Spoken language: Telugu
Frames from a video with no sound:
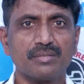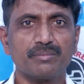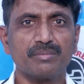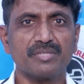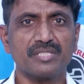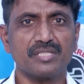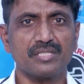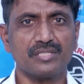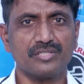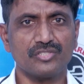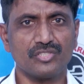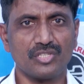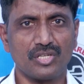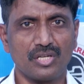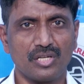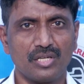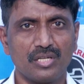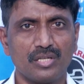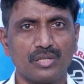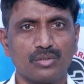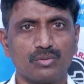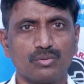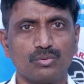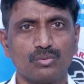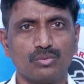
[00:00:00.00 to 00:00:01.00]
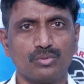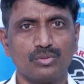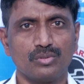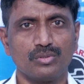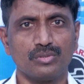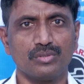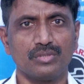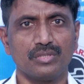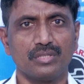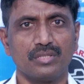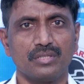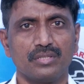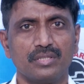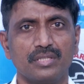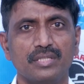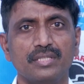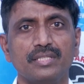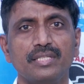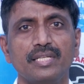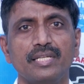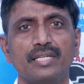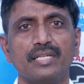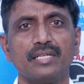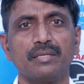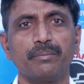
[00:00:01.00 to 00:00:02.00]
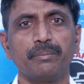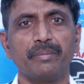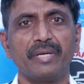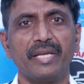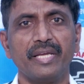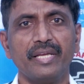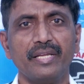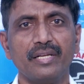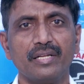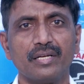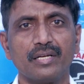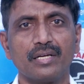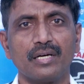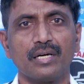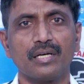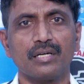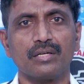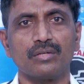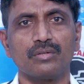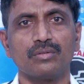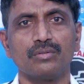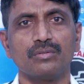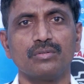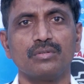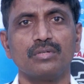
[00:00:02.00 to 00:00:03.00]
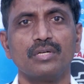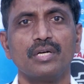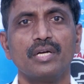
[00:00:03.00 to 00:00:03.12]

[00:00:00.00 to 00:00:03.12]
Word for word: సమస్య చాలా ఎక్కువ ఉంటుంది దీనికి మెయిన్ కారణం